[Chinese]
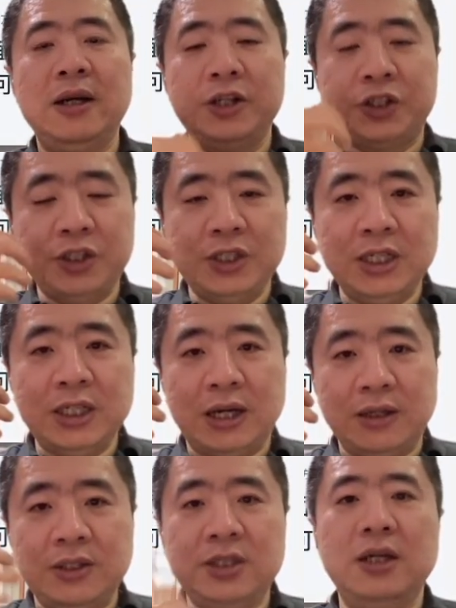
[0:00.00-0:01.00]
实际
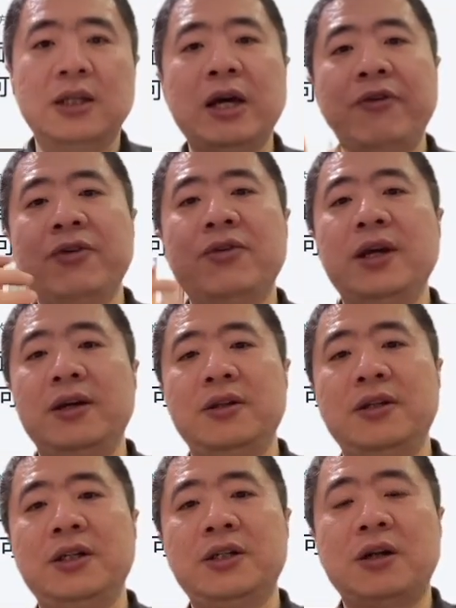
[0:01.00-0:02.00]
上，写 DevonThink 的
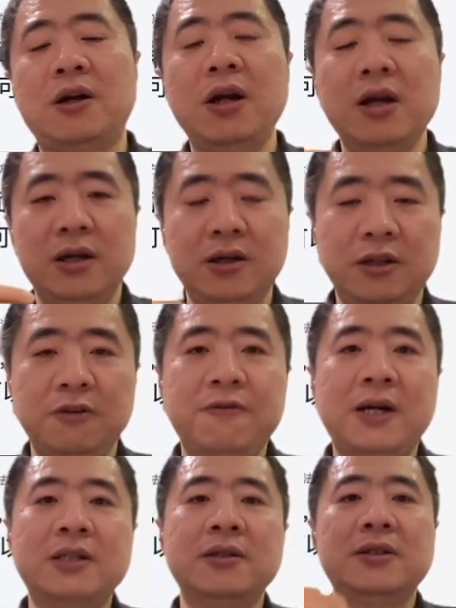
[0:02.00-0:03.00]
这事儿可能
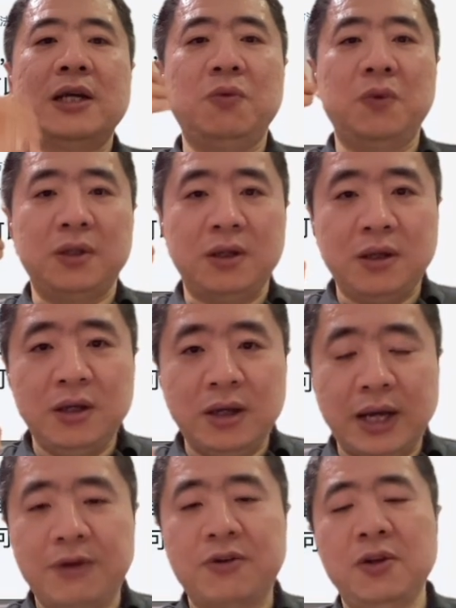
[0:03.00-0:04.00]
发生在我的
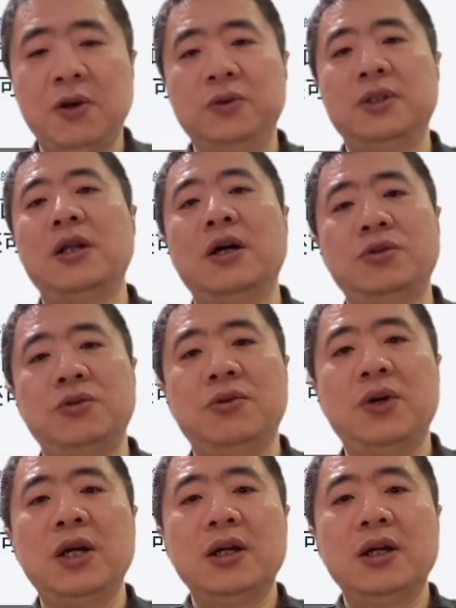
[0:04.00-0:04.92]
Evernote 当中，